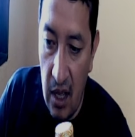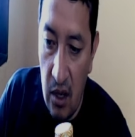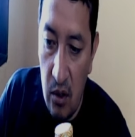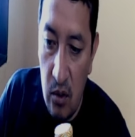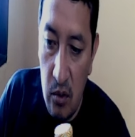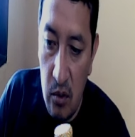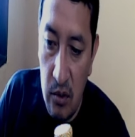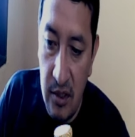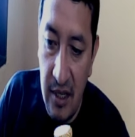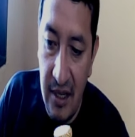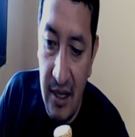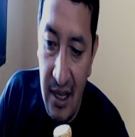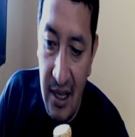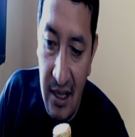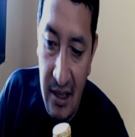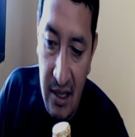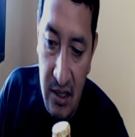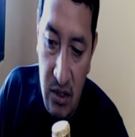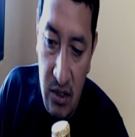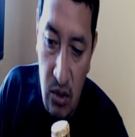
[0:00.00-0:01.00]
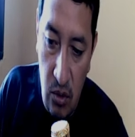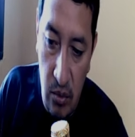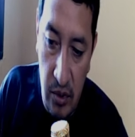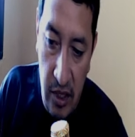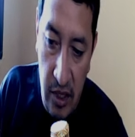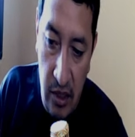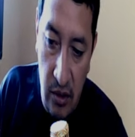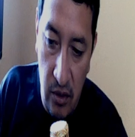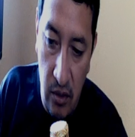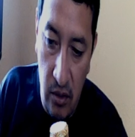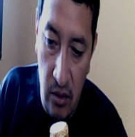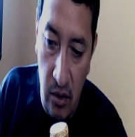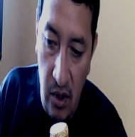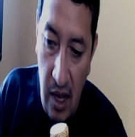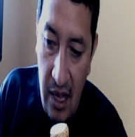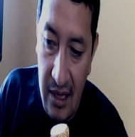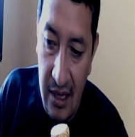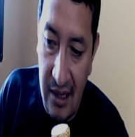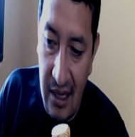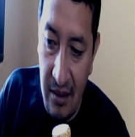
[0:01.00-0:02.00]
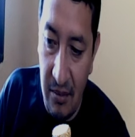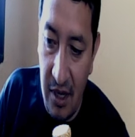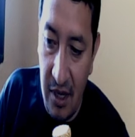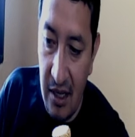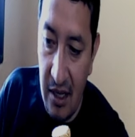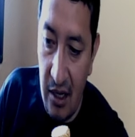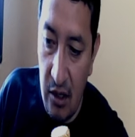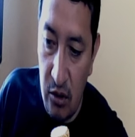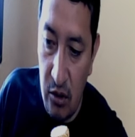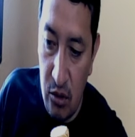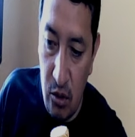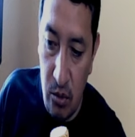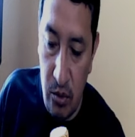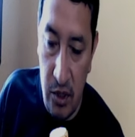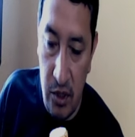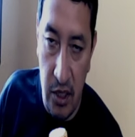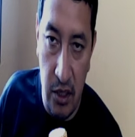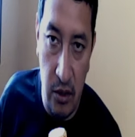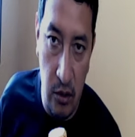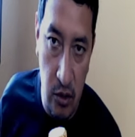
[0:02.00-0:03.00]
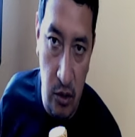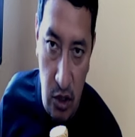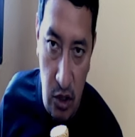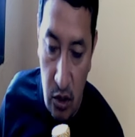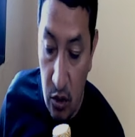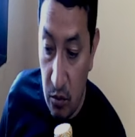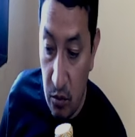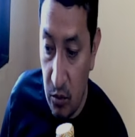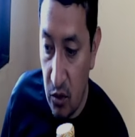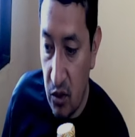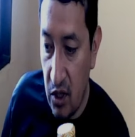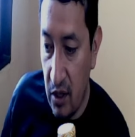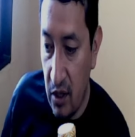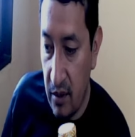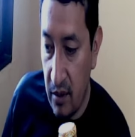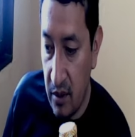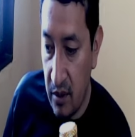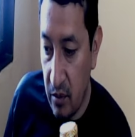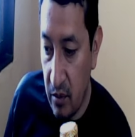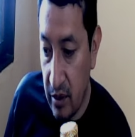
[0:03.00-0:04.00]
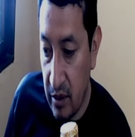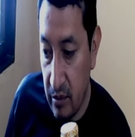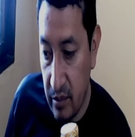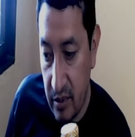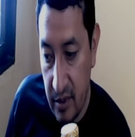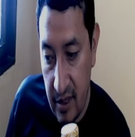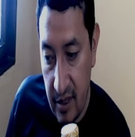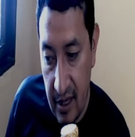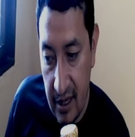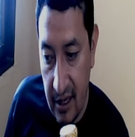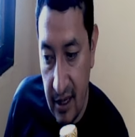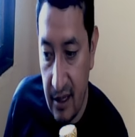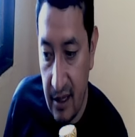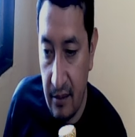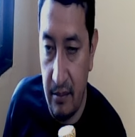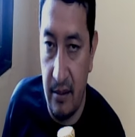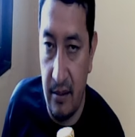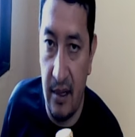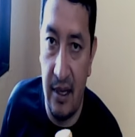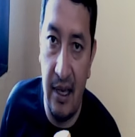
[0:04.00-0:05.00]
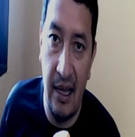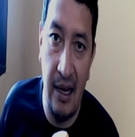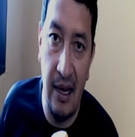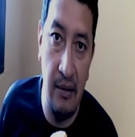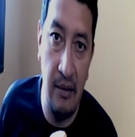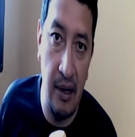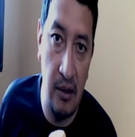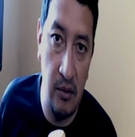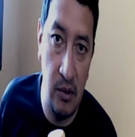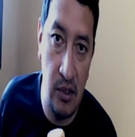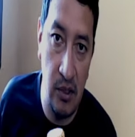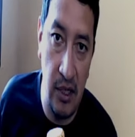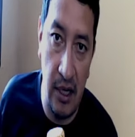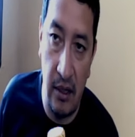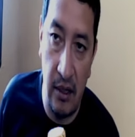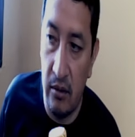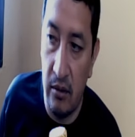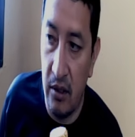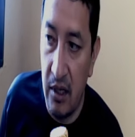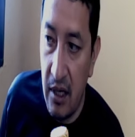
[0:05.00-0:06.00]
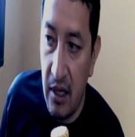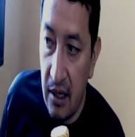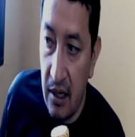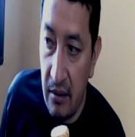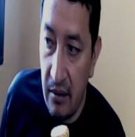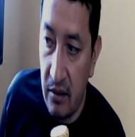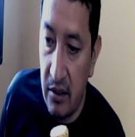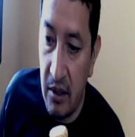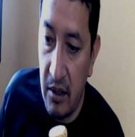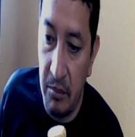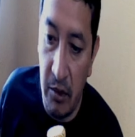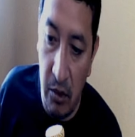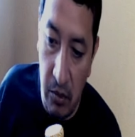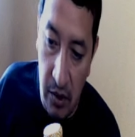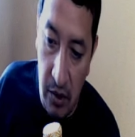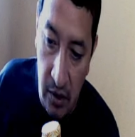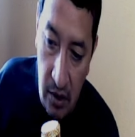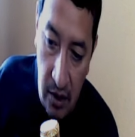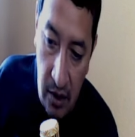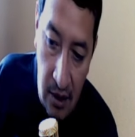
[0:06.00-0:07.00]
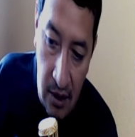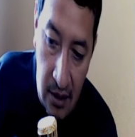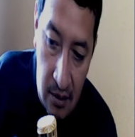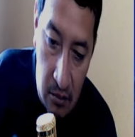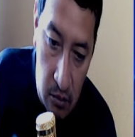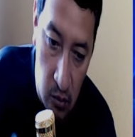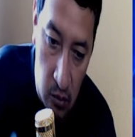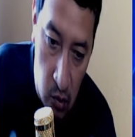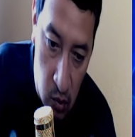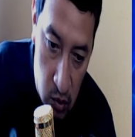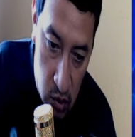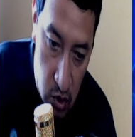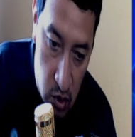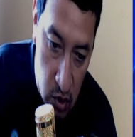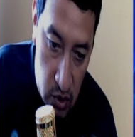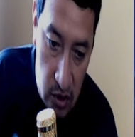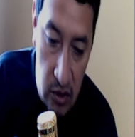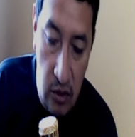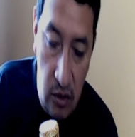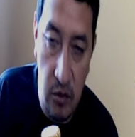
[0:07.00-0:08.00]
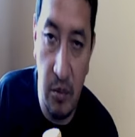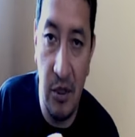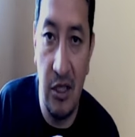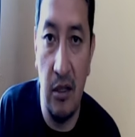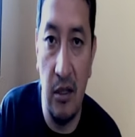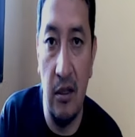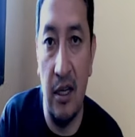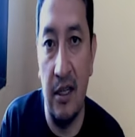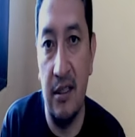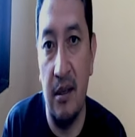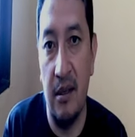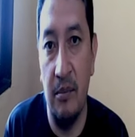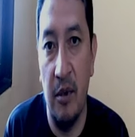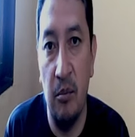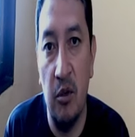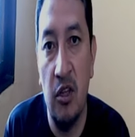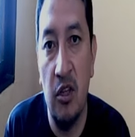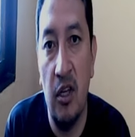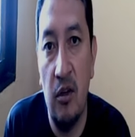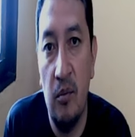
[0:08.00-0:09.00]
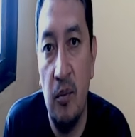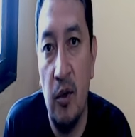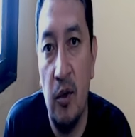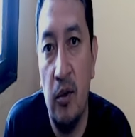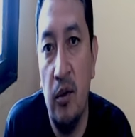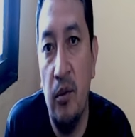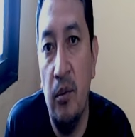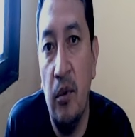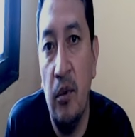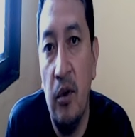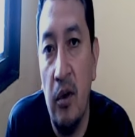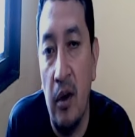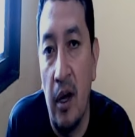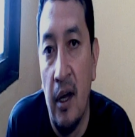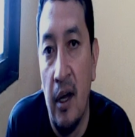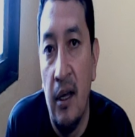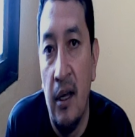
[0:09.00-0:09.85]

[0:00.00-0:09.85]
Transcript: concernientes sobre todo al tema de los subsidios y combustibles. Bueno, pues la gente, pues, ¿a quién le va a gustar? No? ¿Quién le va a gustar? Pero bueno, Muchos de estos personajes también votaron por Novoa.